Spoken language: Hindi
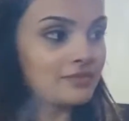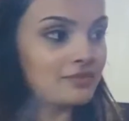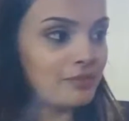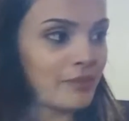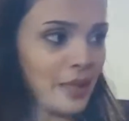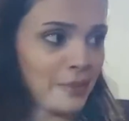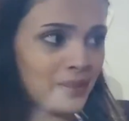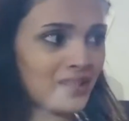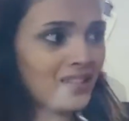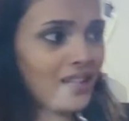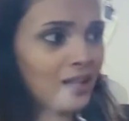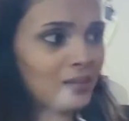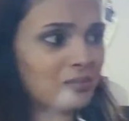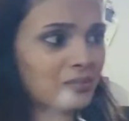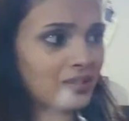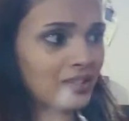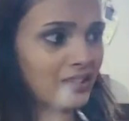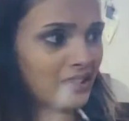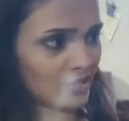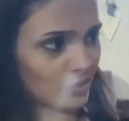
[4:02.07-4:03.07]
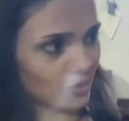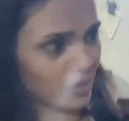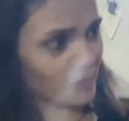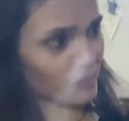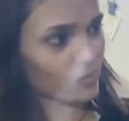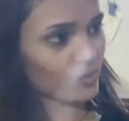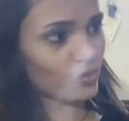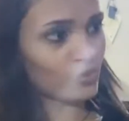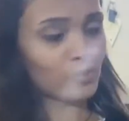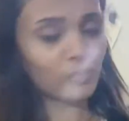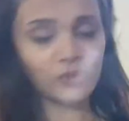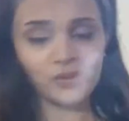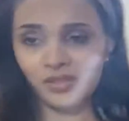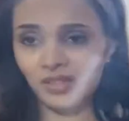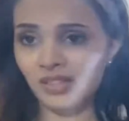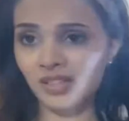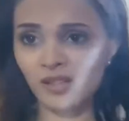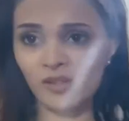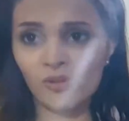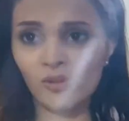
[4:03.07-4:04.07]
मैं भी काम कर रही हूँ आप लोगों को
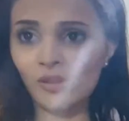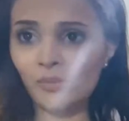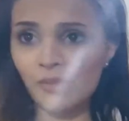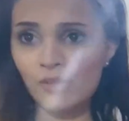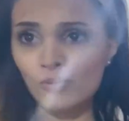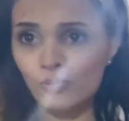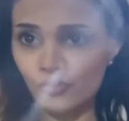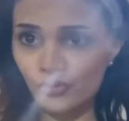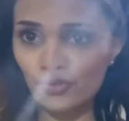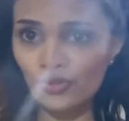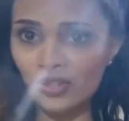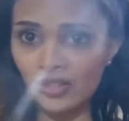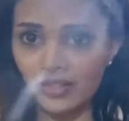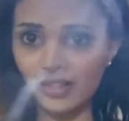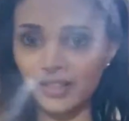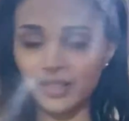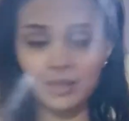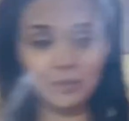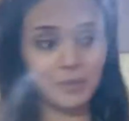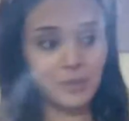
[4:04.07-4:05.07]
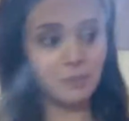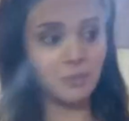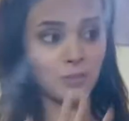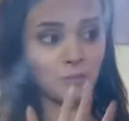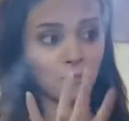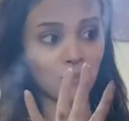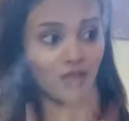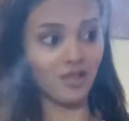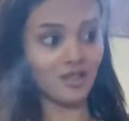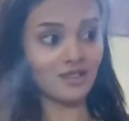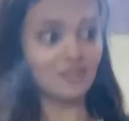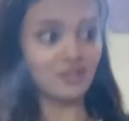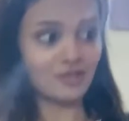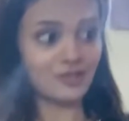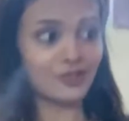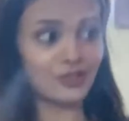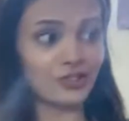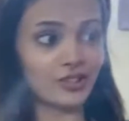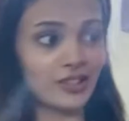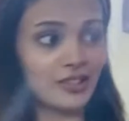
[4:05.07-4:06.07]
ऐसा लगेगा मैं कुछ नहीं कर रही पर मैं बहुत
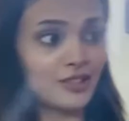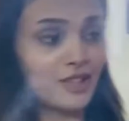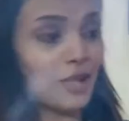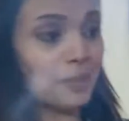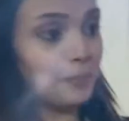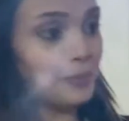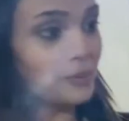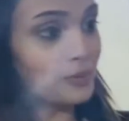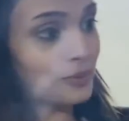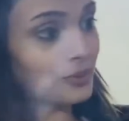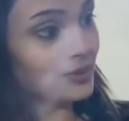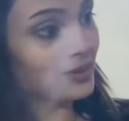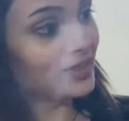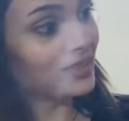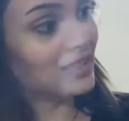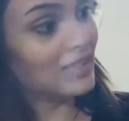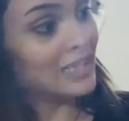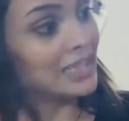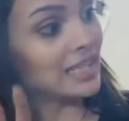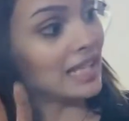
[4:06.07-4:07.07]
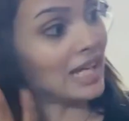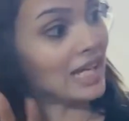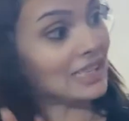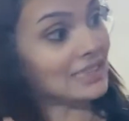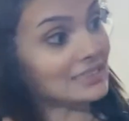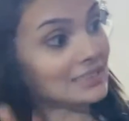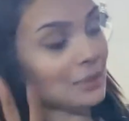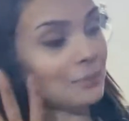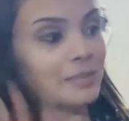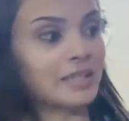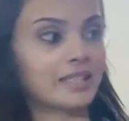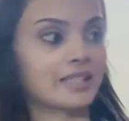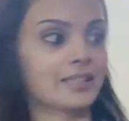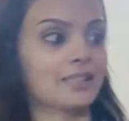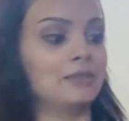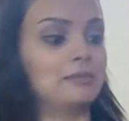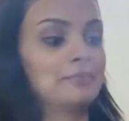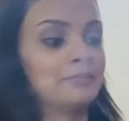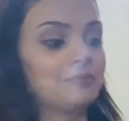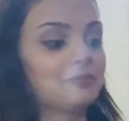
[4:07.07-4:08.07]
कुछ कर रही हूँ आप लोग को सब दिखेगा